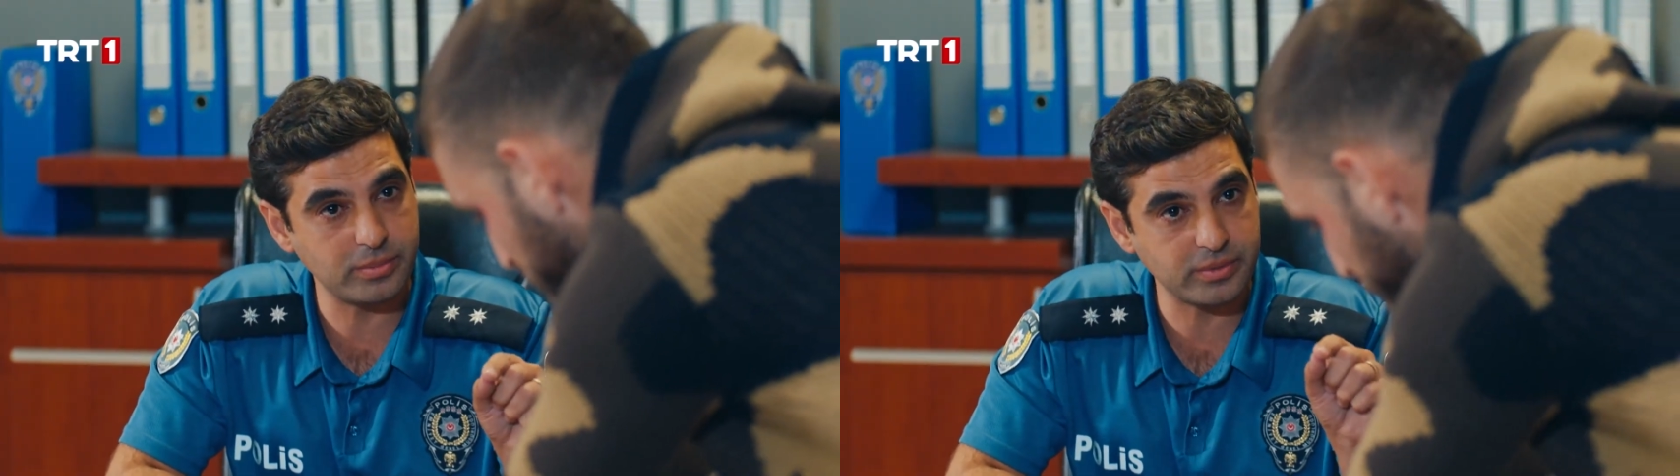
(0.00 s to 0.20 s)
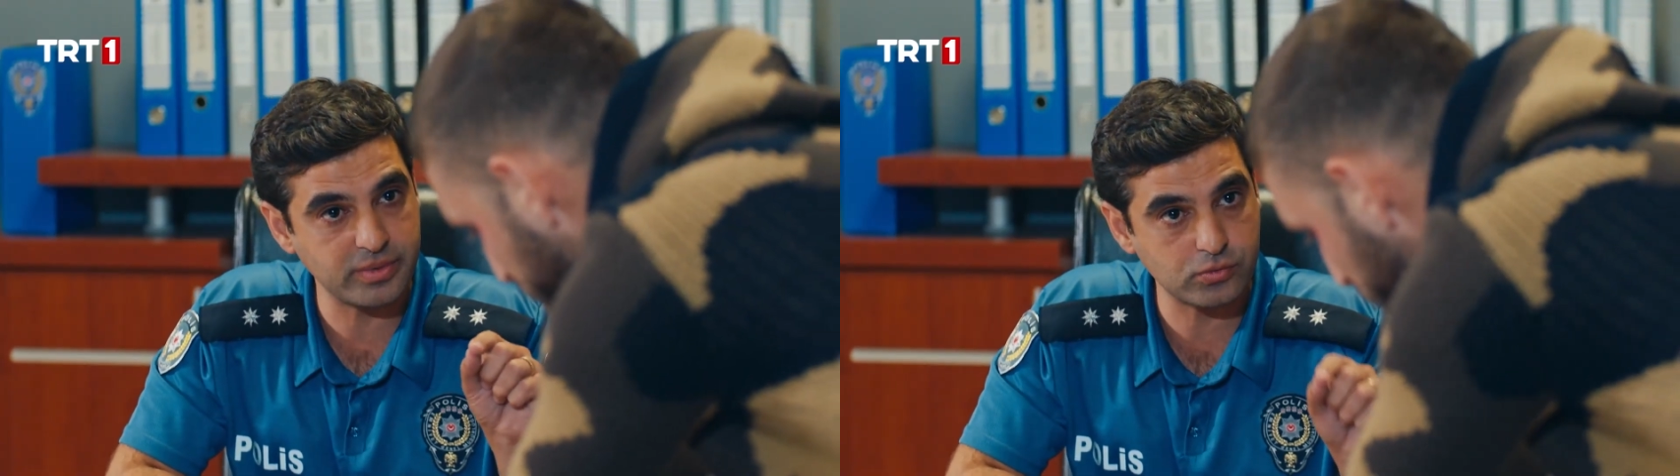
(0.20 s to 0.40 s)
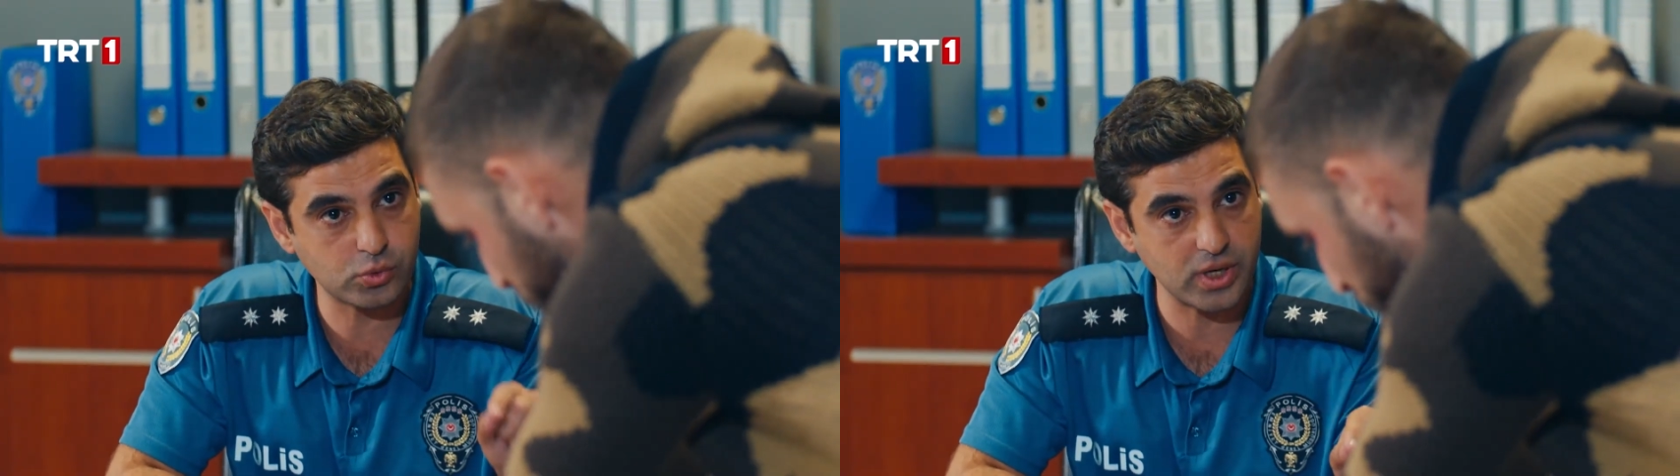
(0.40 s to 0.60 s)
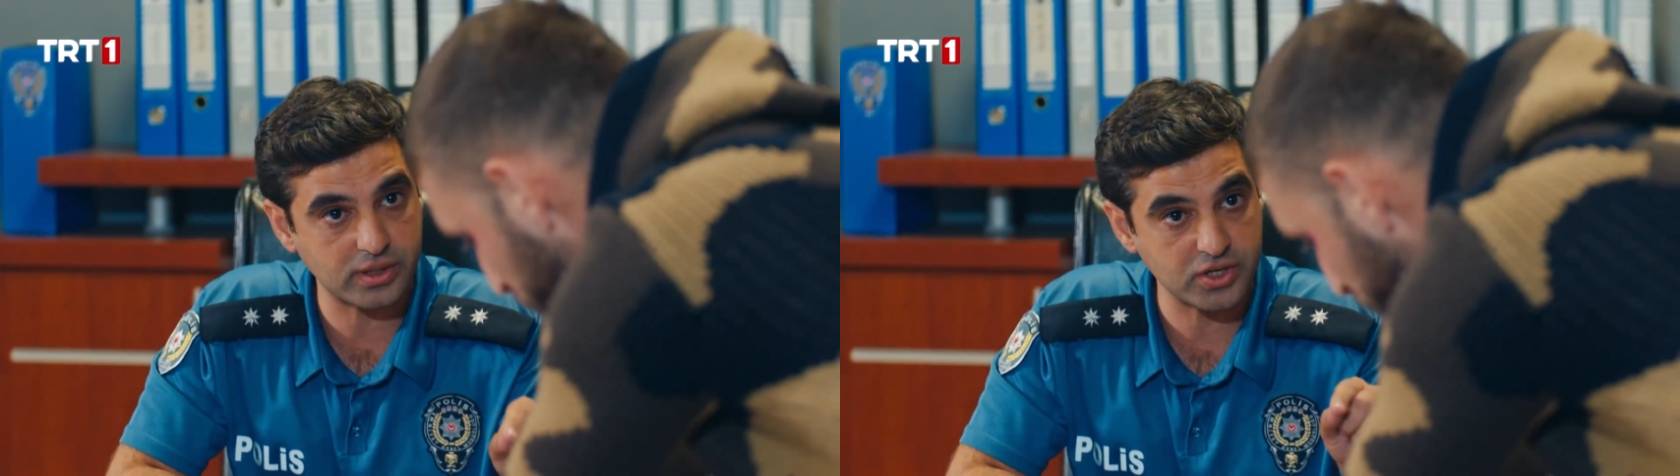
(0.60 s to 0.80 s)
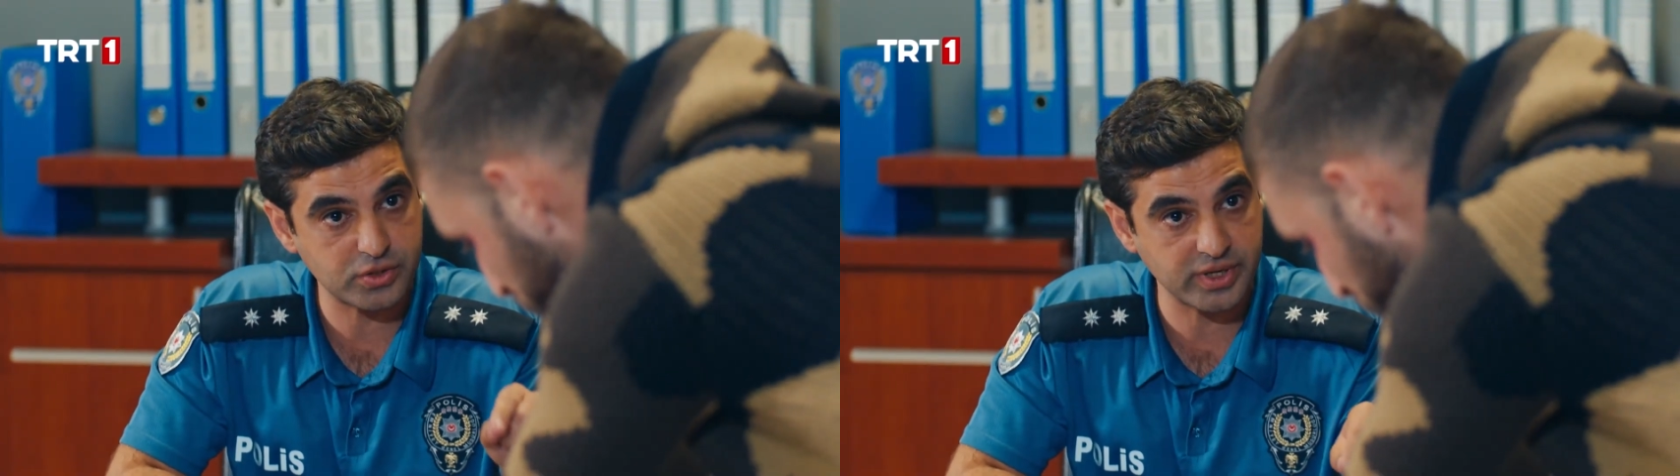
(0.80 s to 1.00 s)
bir mevzuyla
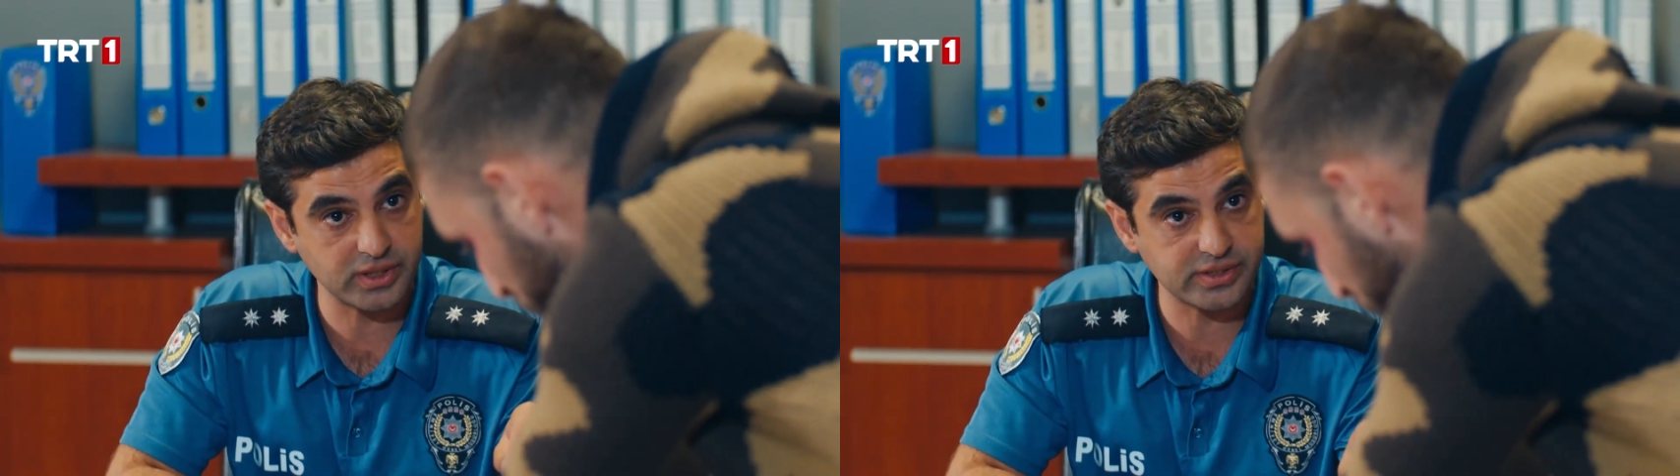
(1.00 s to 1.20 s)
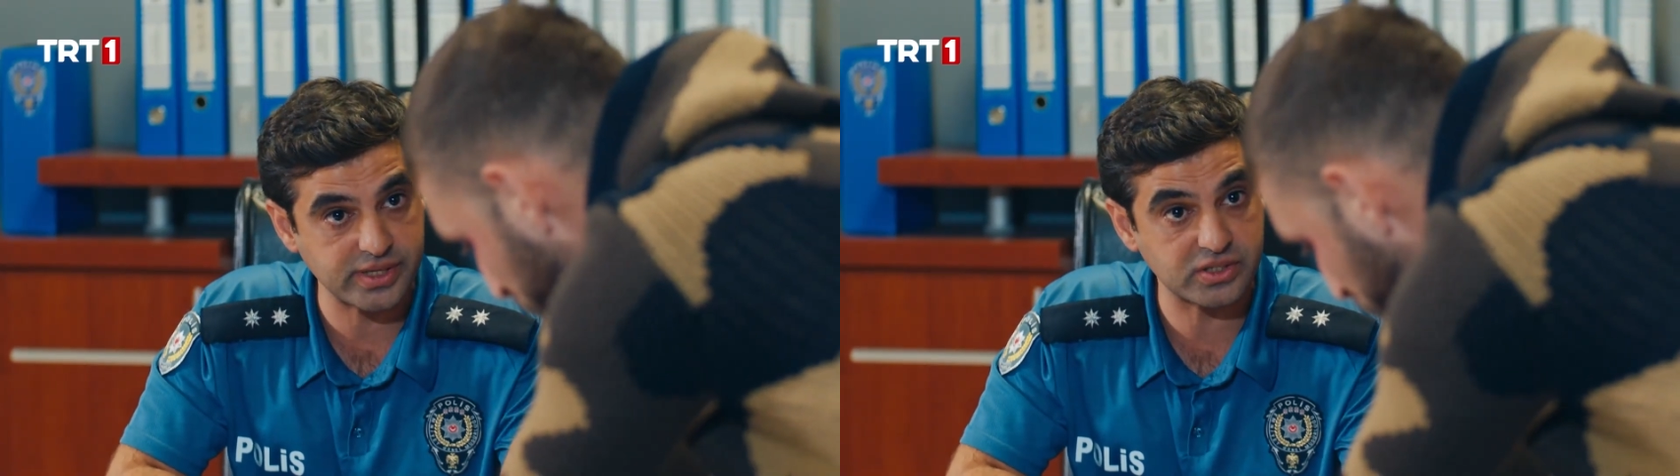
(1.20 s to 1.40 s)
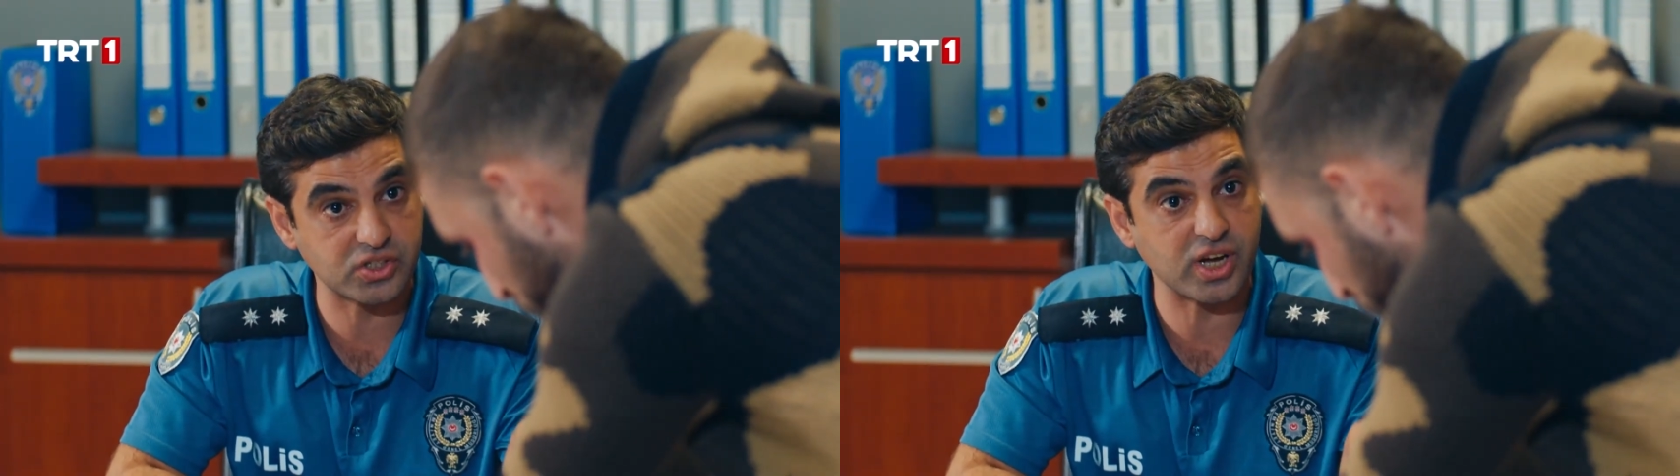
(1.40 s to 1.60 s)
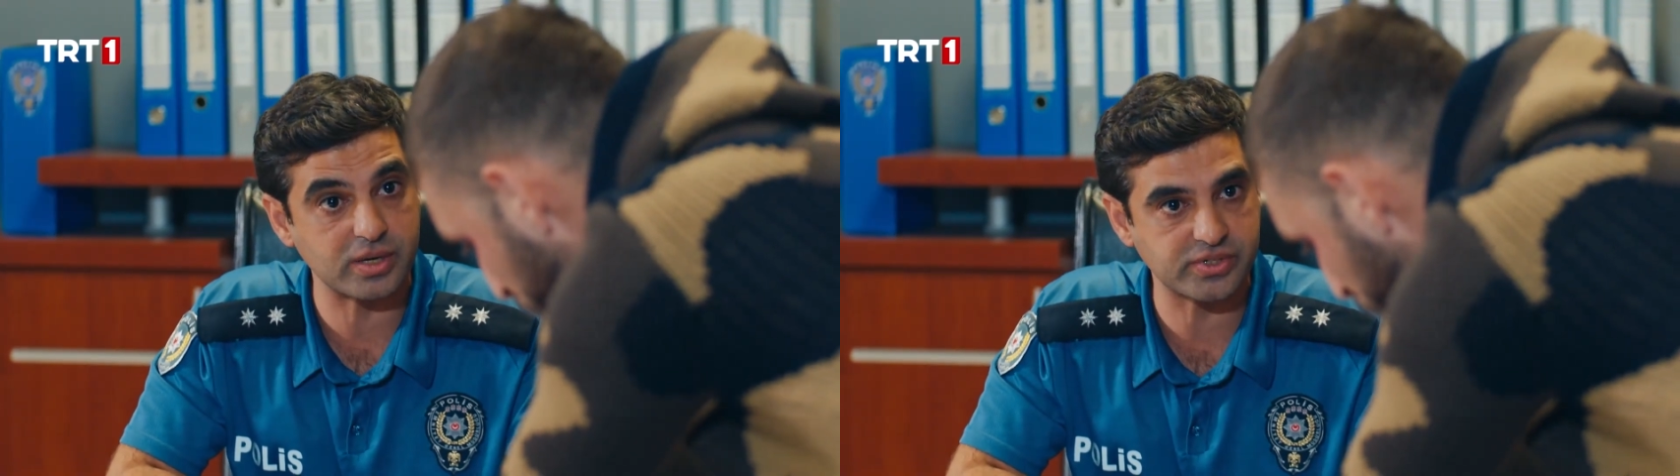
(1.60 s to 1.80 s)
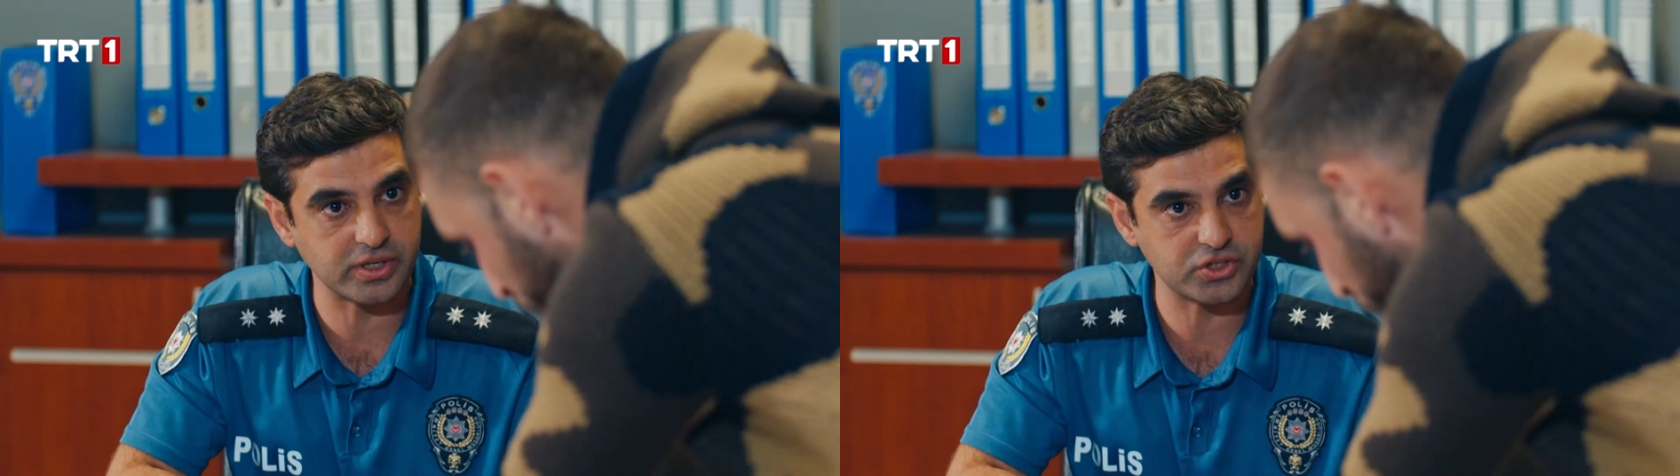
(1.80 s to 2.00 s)
karşıma gelirsen
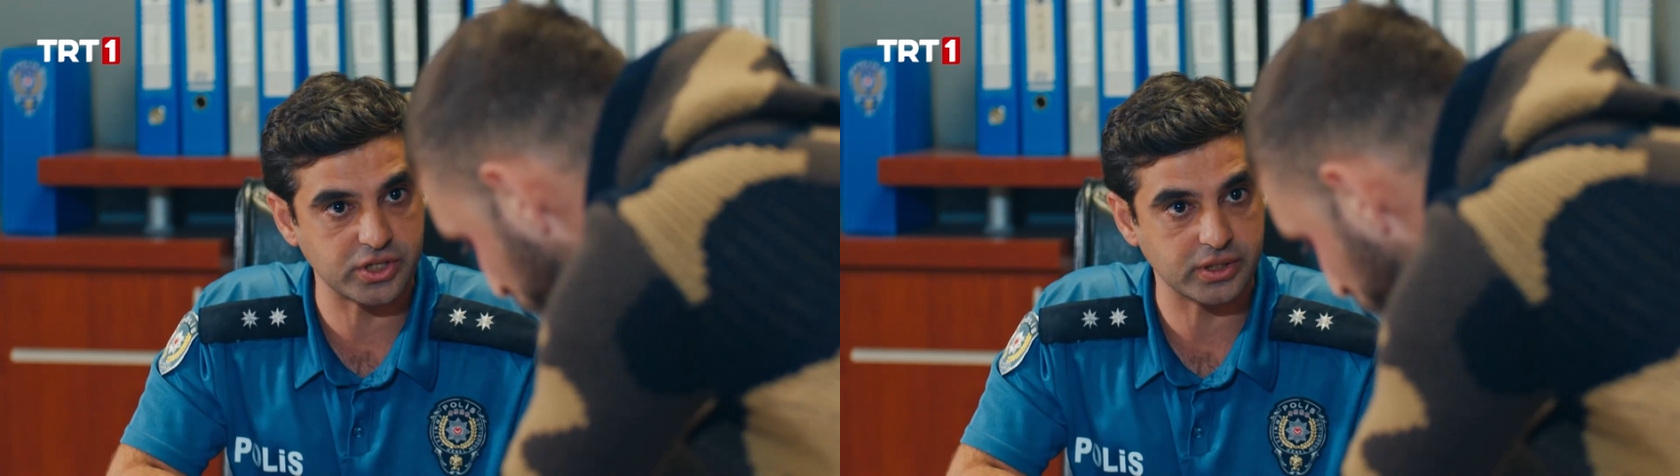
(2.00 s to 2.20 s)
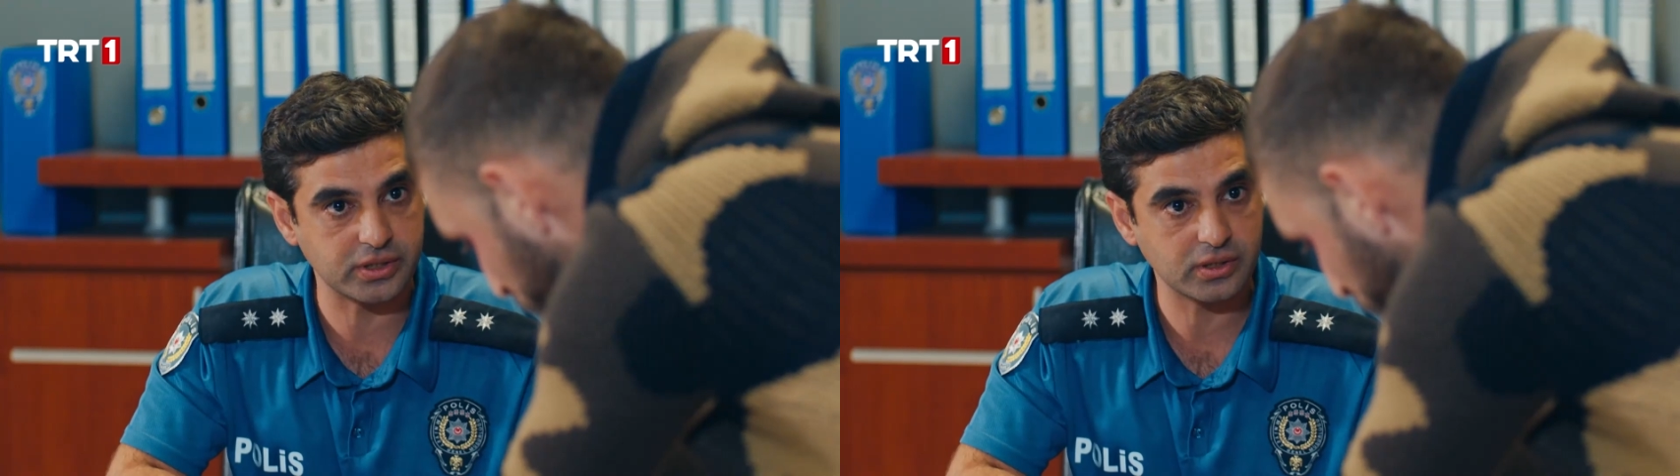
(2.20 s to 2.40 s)
tıkarım seni içeri.